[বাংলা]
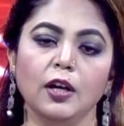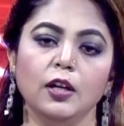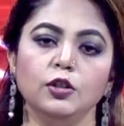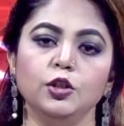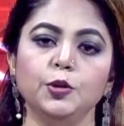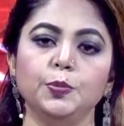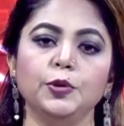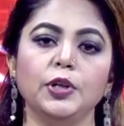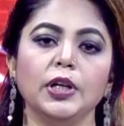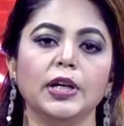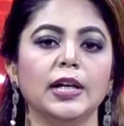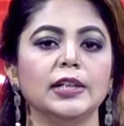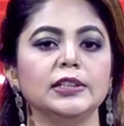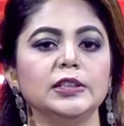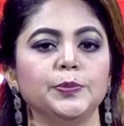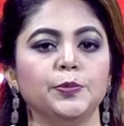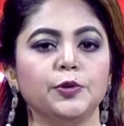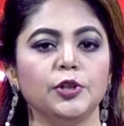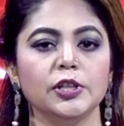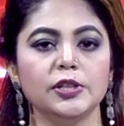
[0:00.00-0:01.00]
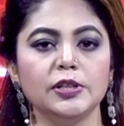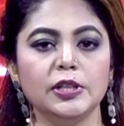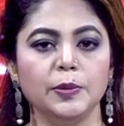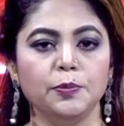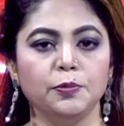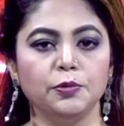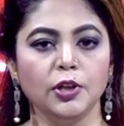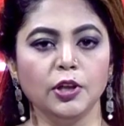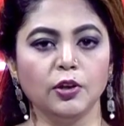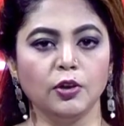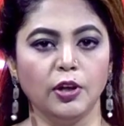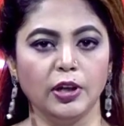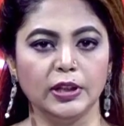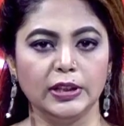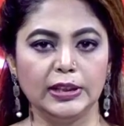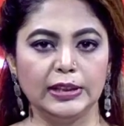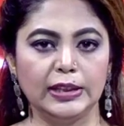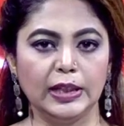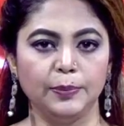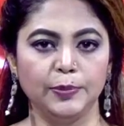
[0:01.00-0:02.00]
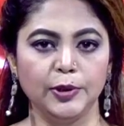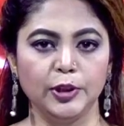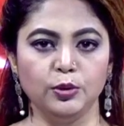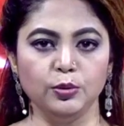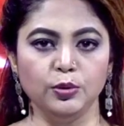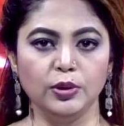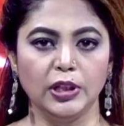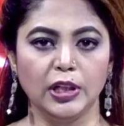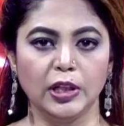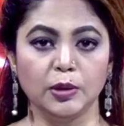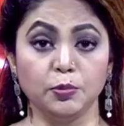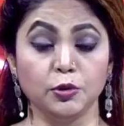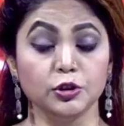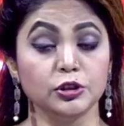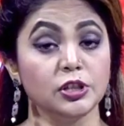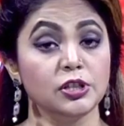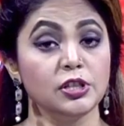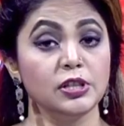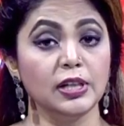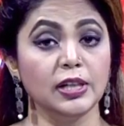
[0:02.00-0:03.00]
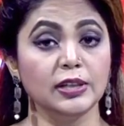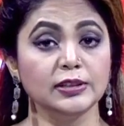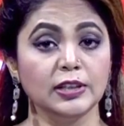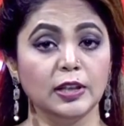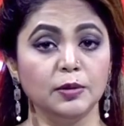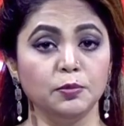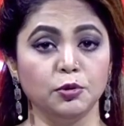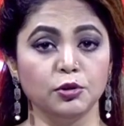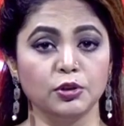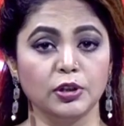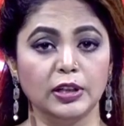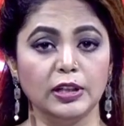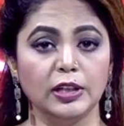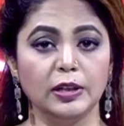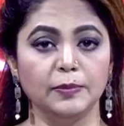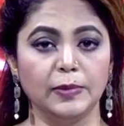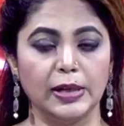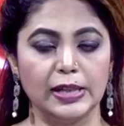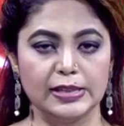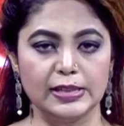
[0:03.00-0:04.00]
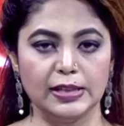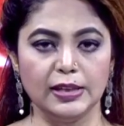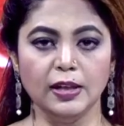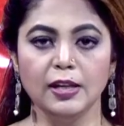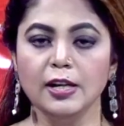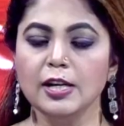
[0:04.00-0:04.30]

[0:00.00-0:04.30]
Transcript: দুপুরে গাজীপুরের শ্রীপুরে কয়েকটি ধাপে দুই লাখ পঁচাশি হাজার ভোটারের মাঝে